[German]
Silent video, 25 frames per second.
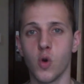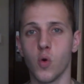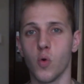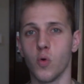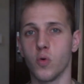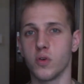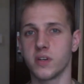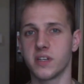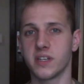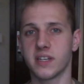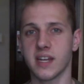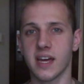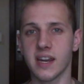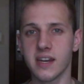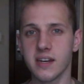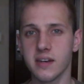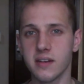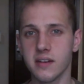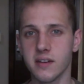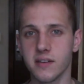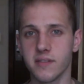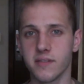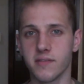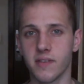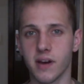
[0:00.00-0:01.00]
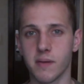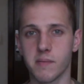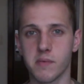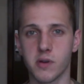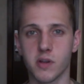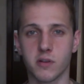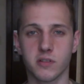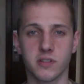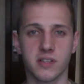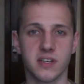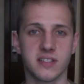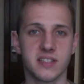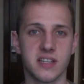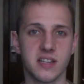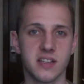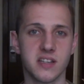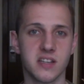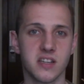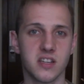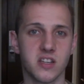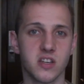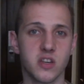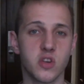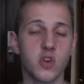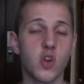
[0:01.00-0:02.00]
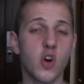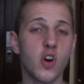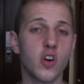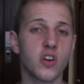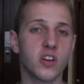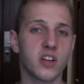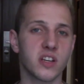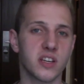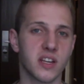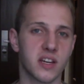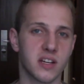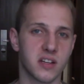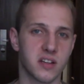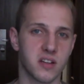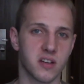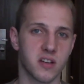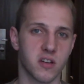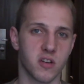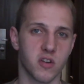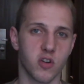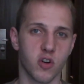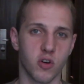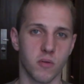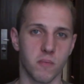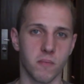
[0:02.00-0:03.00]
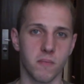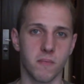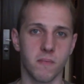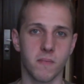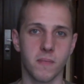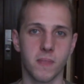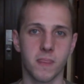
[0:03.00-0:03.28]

Und dann war mir noch tatsächlich noch ein Gedanke gekommen.